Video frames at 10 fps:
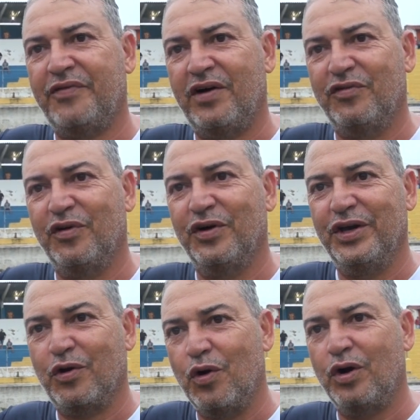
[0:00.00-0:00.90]
a favor
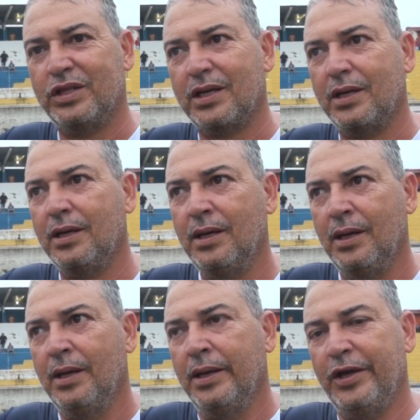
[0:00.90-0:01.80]
e contra.
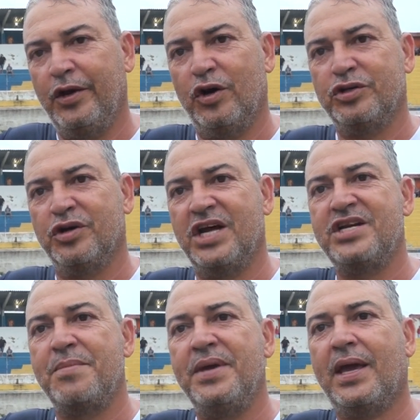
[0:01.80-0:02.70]
E hoje um
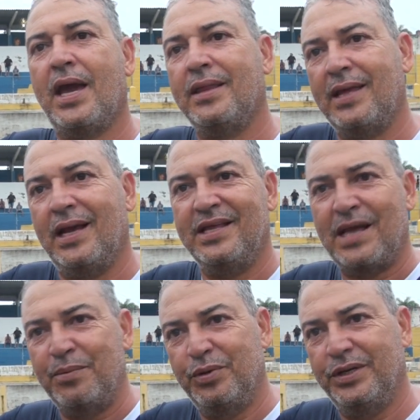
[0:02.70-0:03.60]
grande amigo que a gente tem ali em
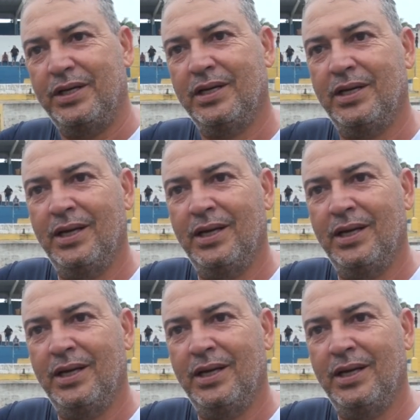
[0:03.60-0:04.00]
tá Tabuna, né?